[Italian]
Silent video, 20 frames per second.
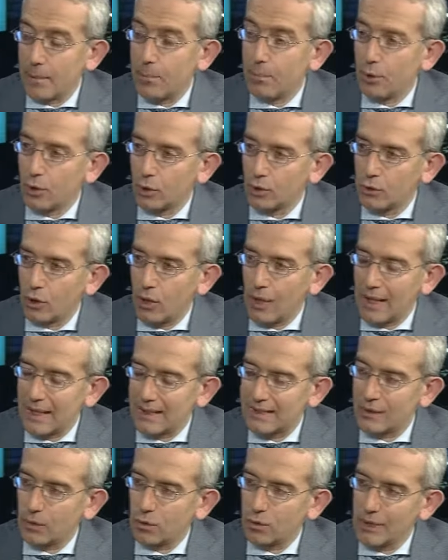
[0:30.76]
portò alla
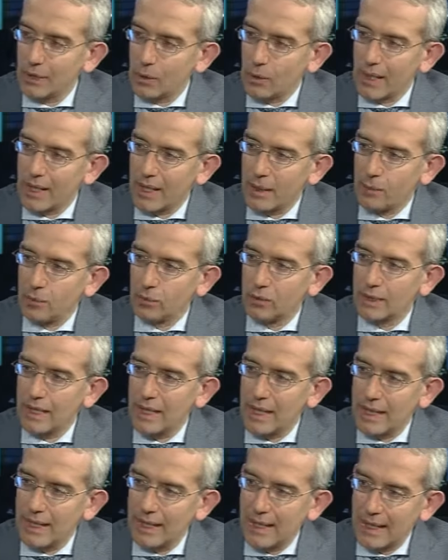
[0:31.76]
seconda guerra
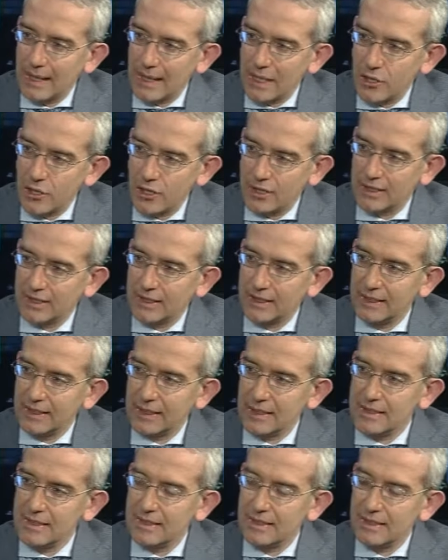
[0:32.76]
mondiale, all'ascesa del
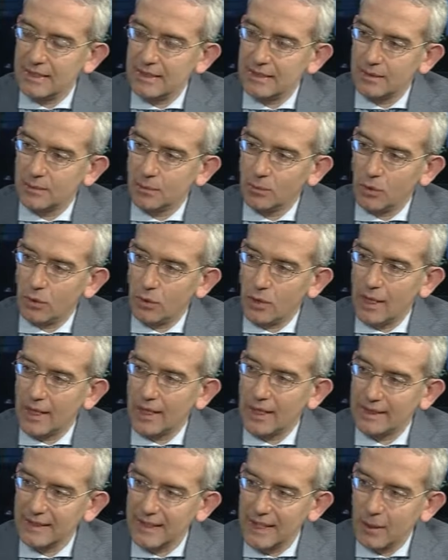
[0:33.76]
nazismo, al
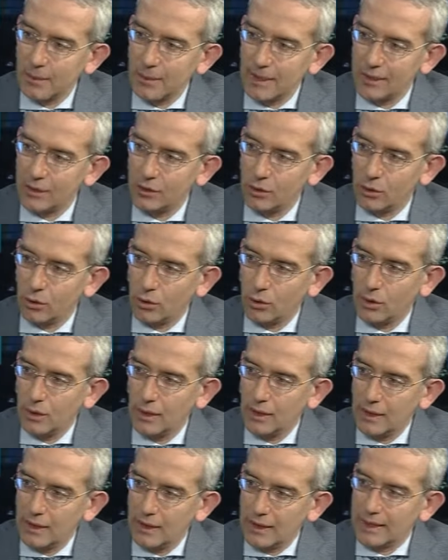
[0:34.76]
radicamento
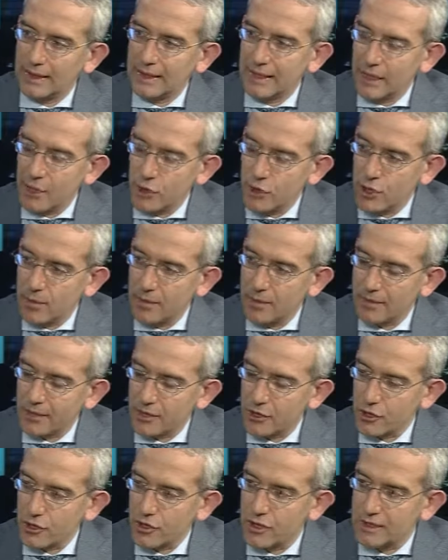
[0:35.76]
del regime
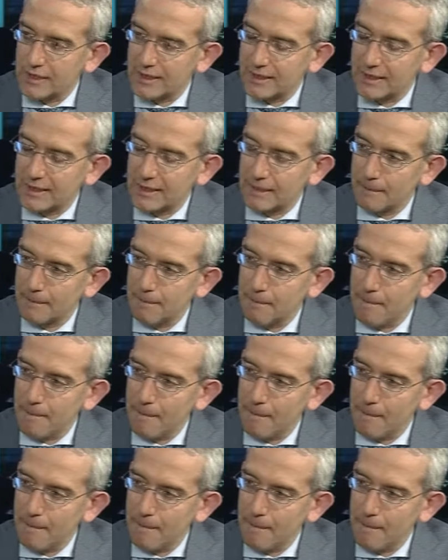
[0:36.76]
fascista?